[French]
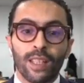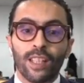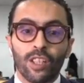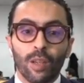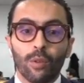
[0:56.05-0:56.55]

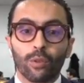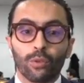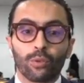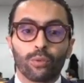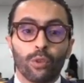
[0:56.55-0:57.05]
légèrement
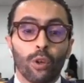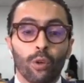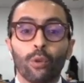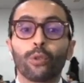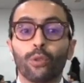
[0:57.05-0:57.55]
au
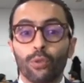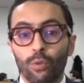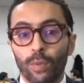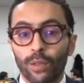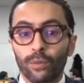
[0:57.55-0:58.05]
euh,
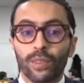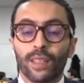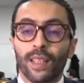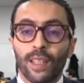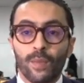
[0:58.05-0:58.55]
-dessus,
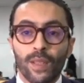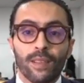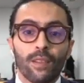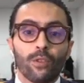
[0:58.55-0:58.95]
des 13